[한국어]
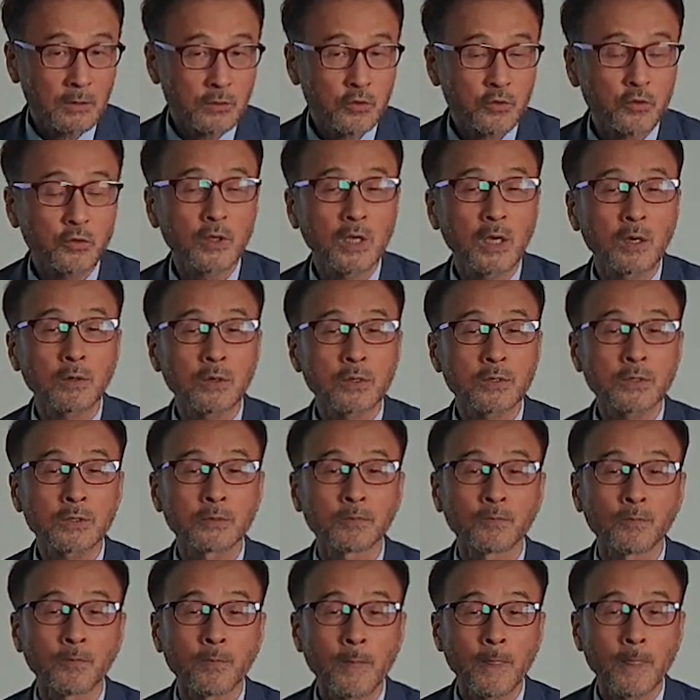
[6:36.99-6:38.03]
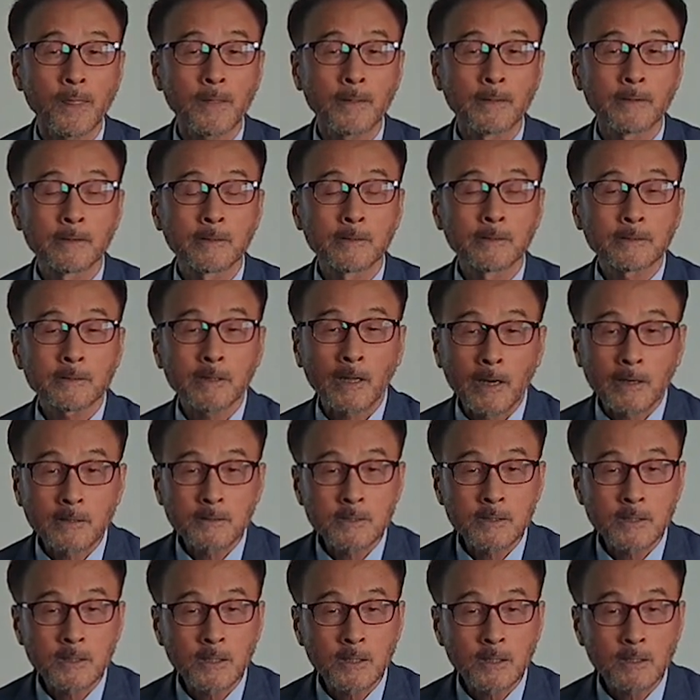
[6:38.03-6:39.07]
중요한 것은
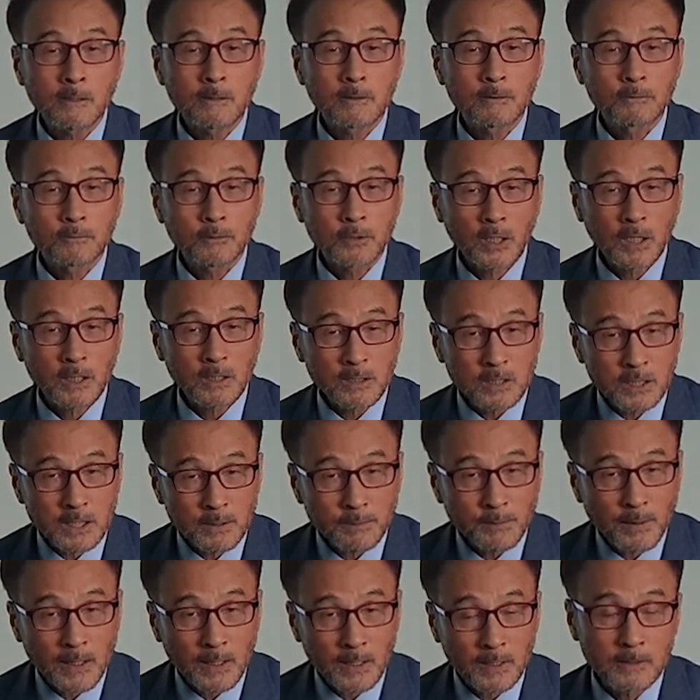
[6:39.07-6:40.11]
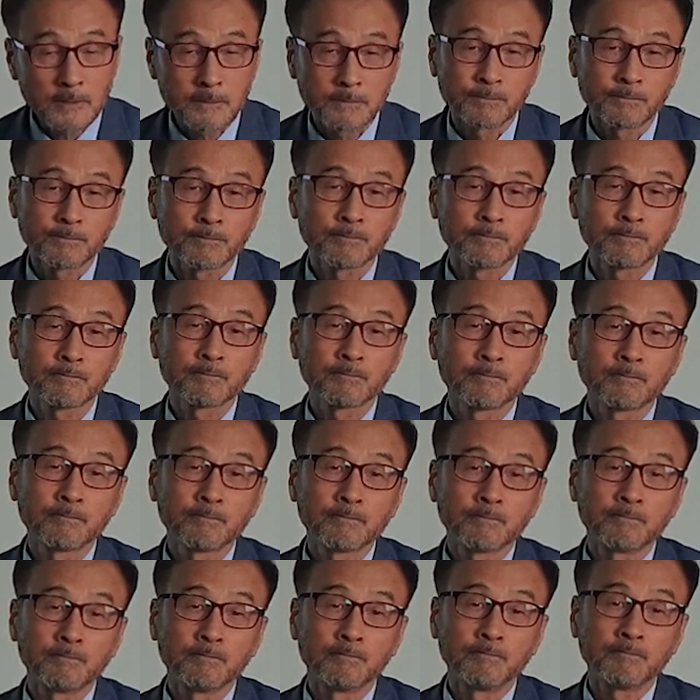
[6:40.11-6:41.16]
당시 우리가 흔히 말하는
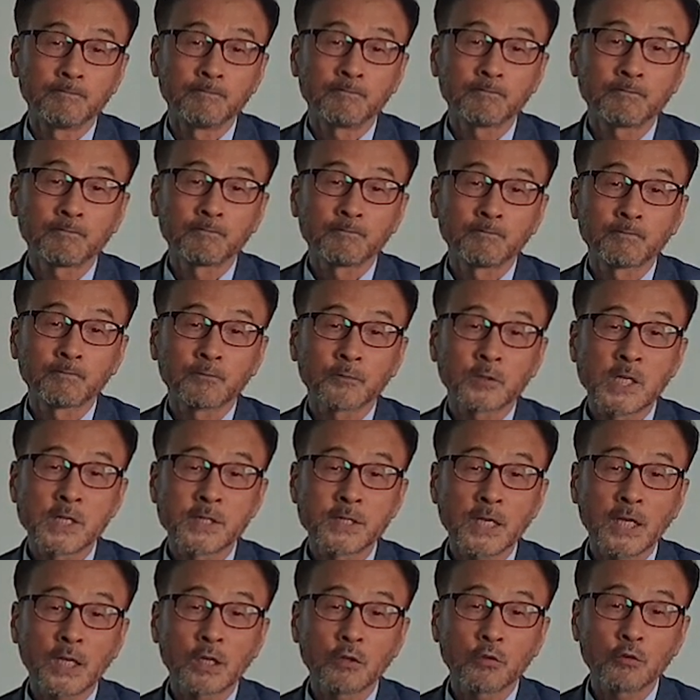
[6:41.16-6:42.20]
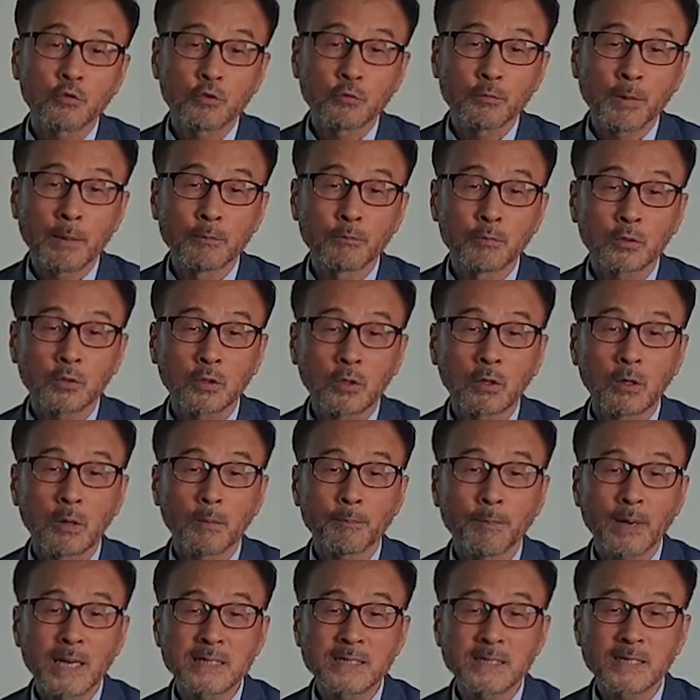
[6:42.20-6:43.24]
음, 7세기 후반부터
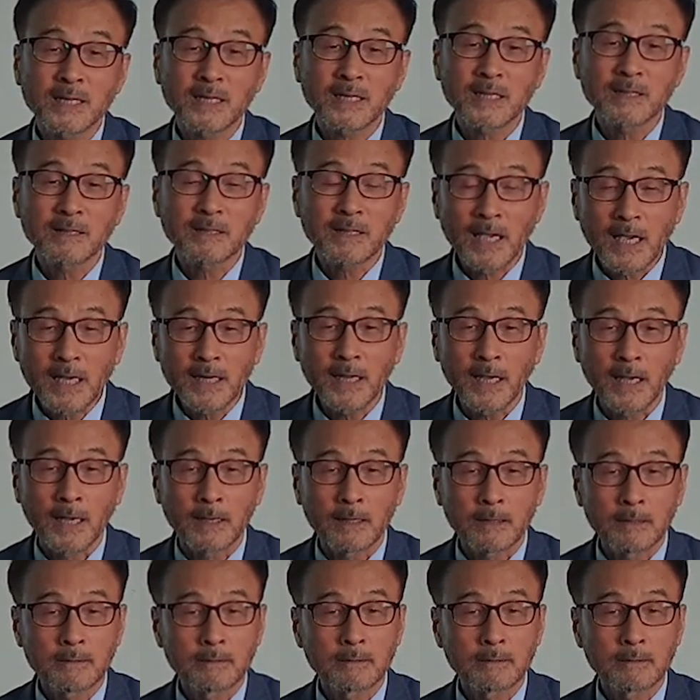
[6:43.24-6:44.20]
8세기 내내